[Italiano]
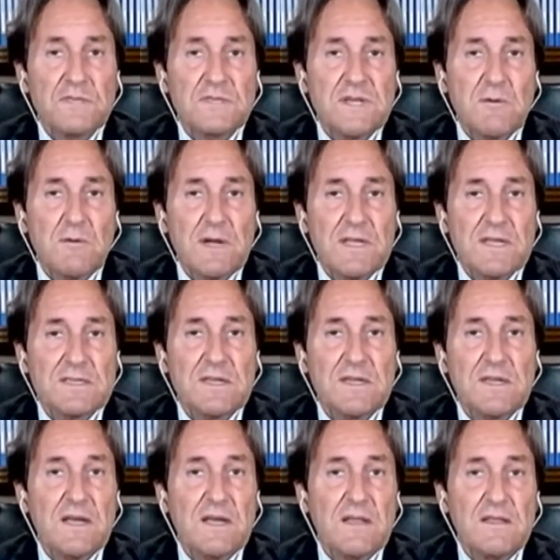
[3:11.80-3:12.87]
qualche
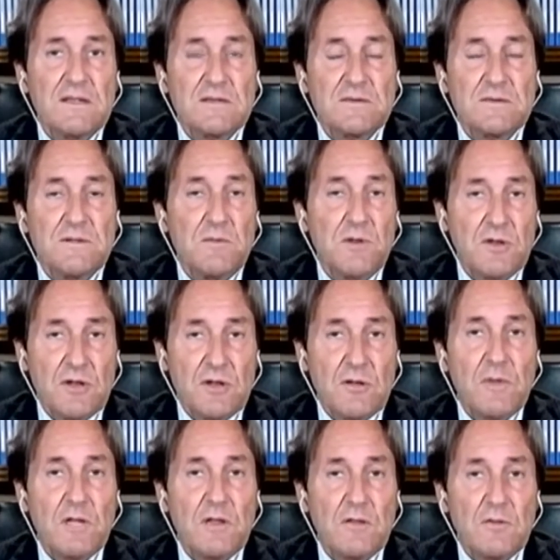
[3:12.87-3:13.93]
segnale di
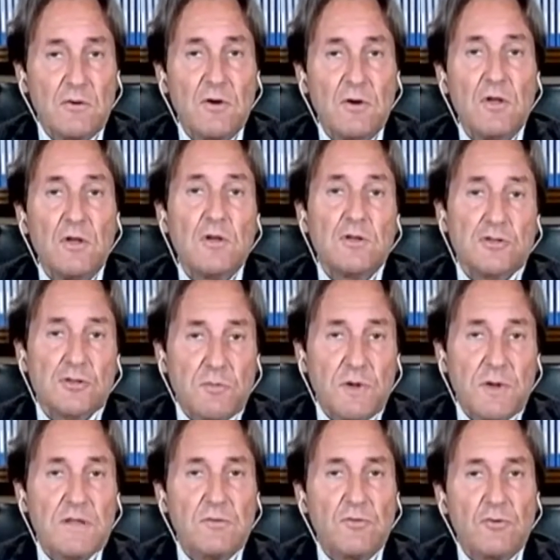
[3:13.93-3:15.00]
miglioramento,
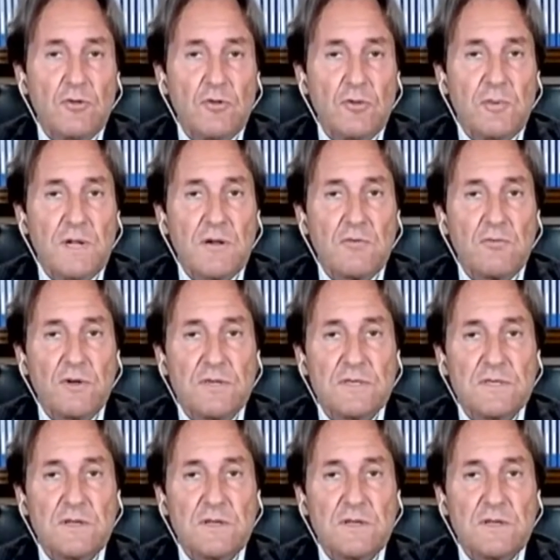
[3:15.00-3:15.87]
soprattutto per alcuni settori.